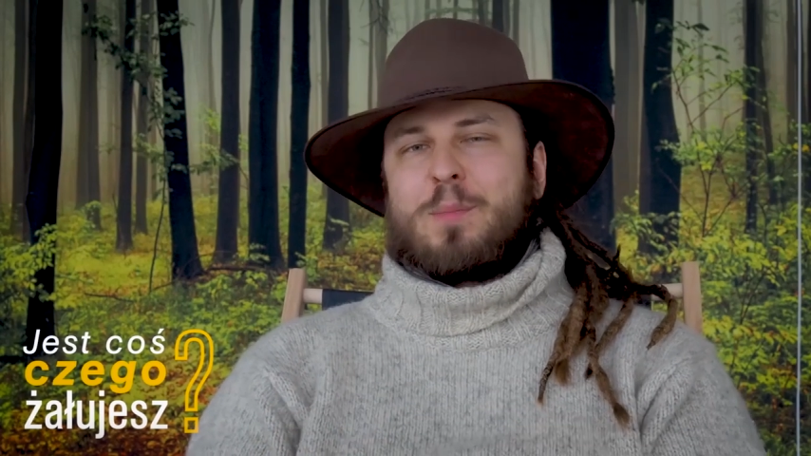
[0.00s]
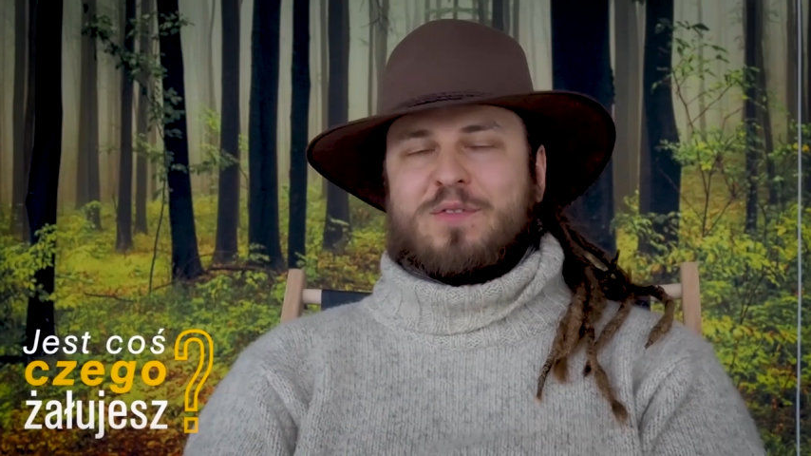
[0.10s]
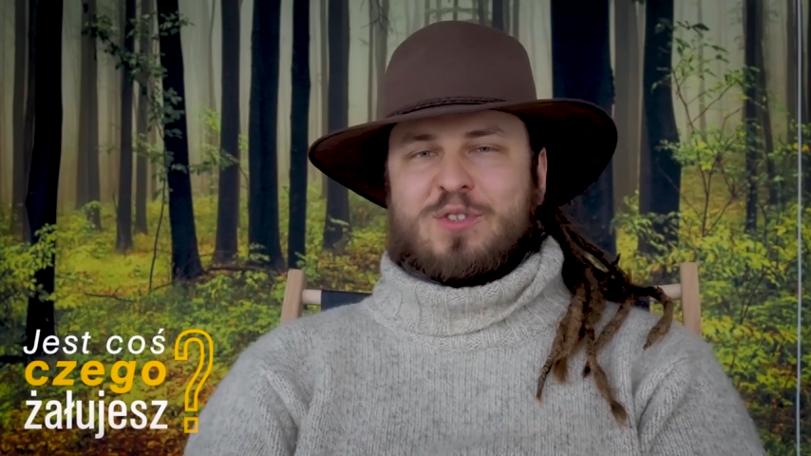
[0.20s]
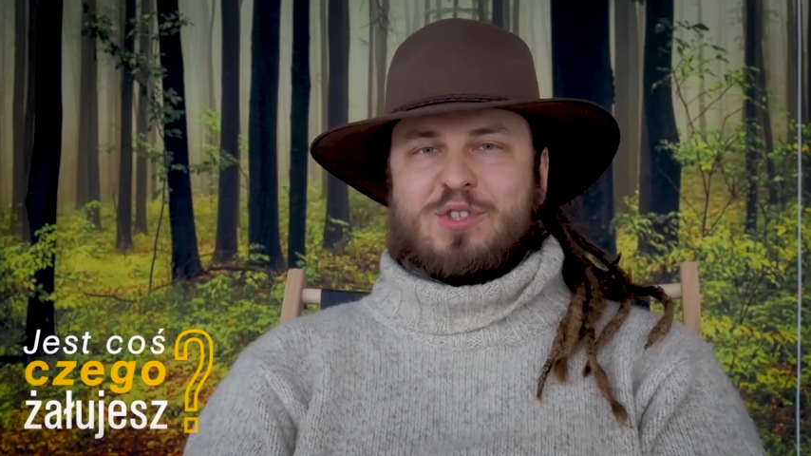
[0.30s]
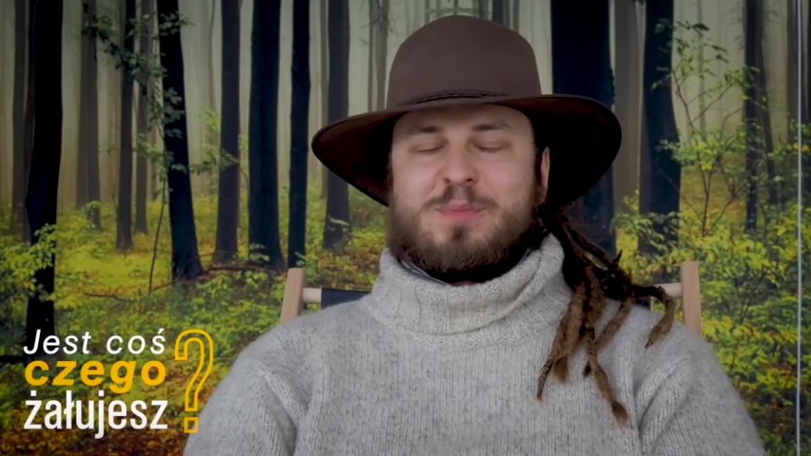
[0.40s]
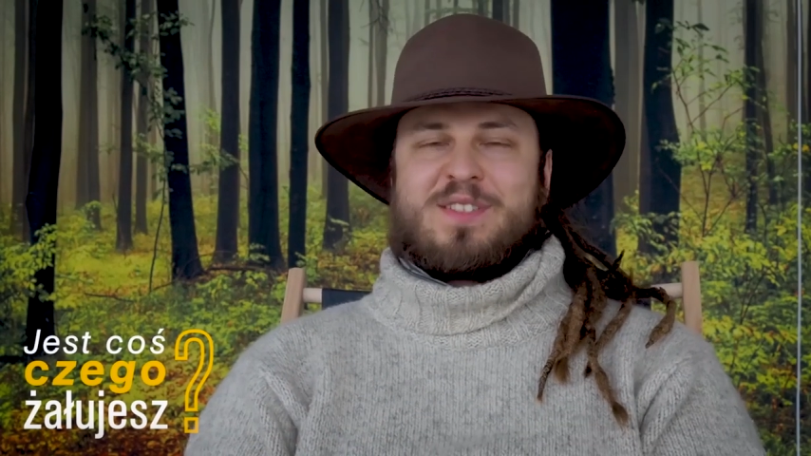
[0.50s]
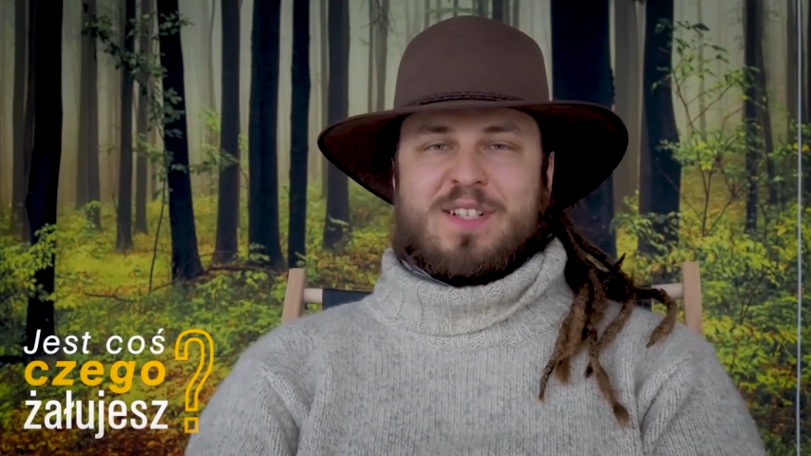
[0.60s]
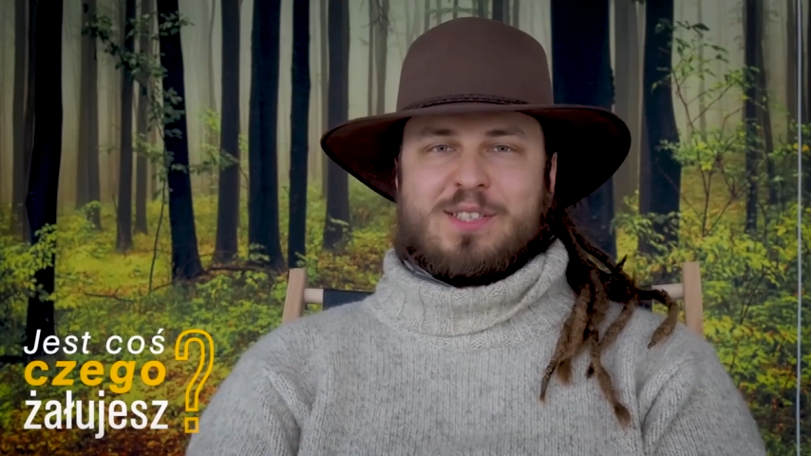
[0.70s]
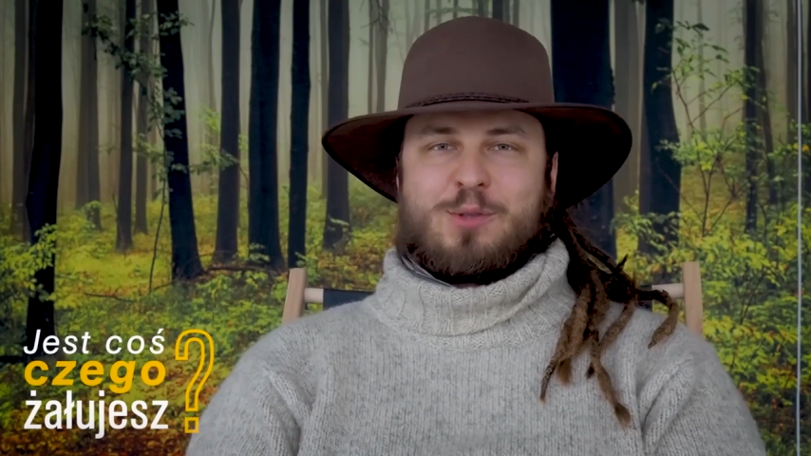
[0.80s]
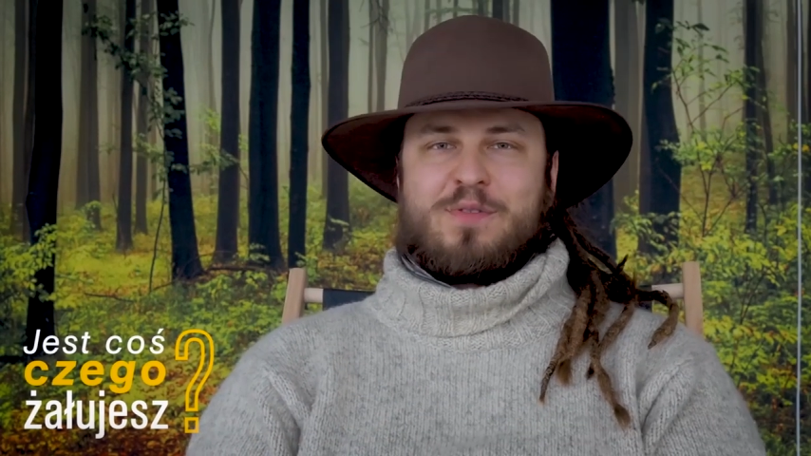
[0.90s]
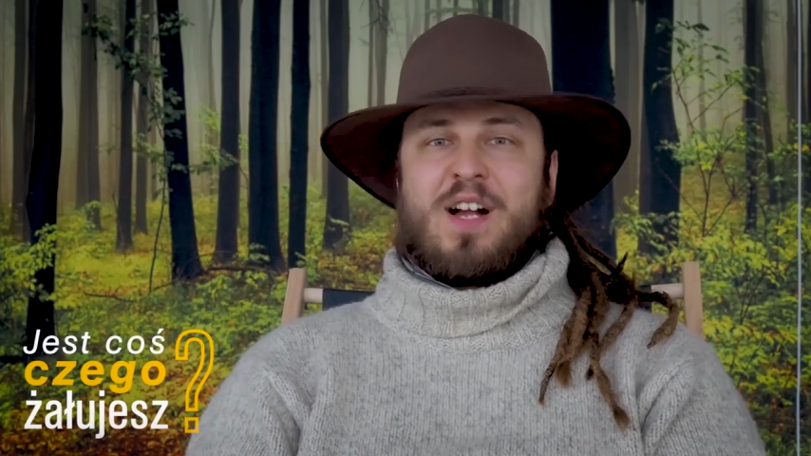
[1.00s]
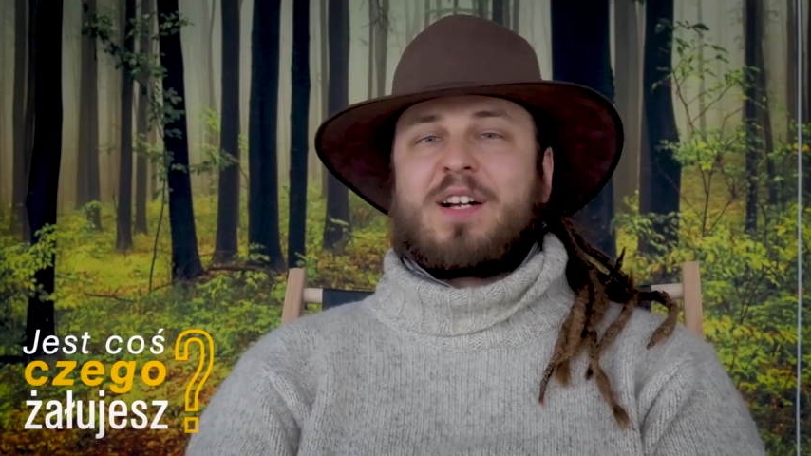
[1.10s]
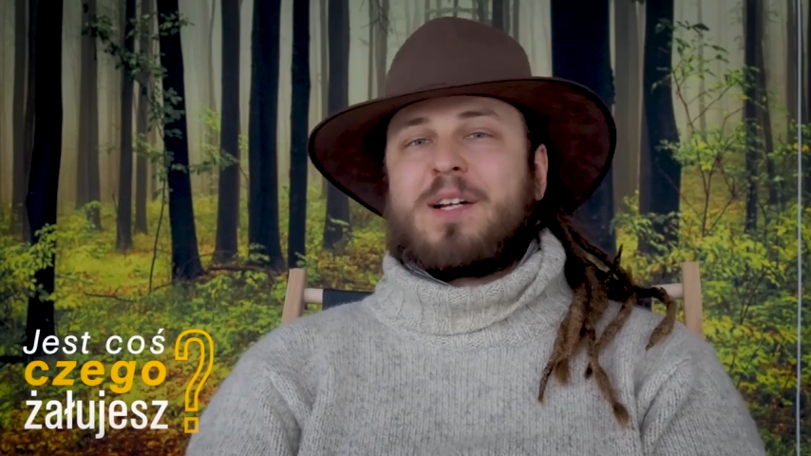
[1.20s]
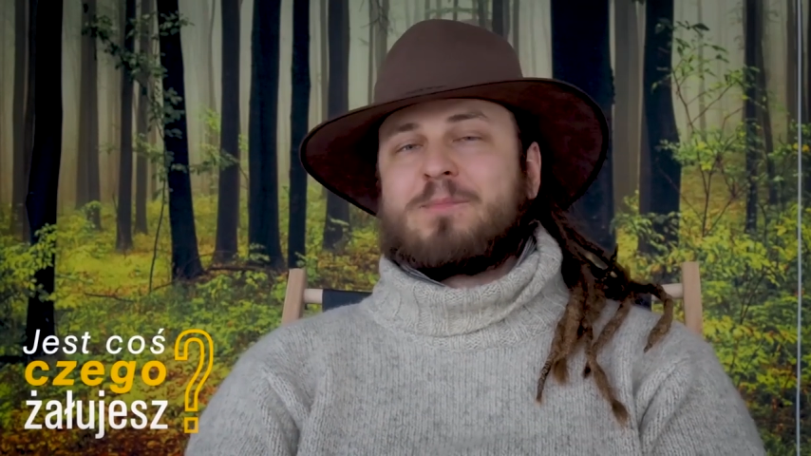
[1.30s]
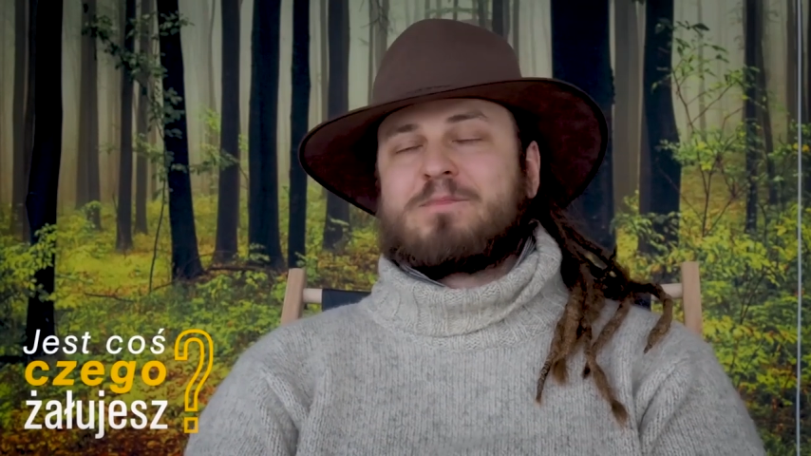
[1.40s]
powinniśmy zwracać
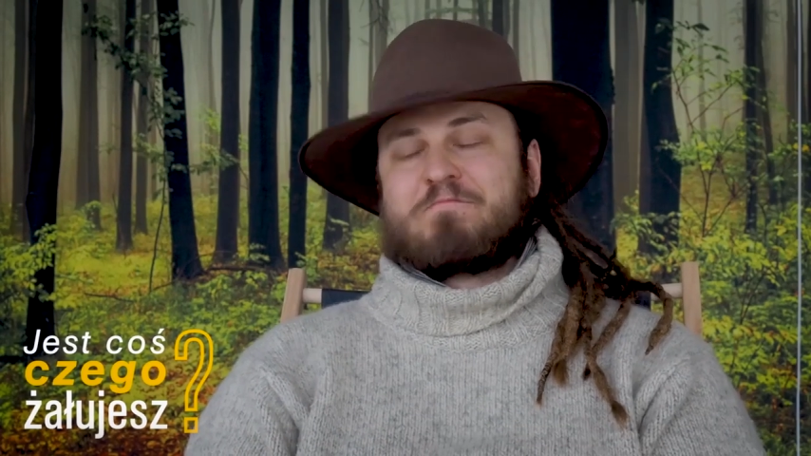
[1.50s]
uwagę.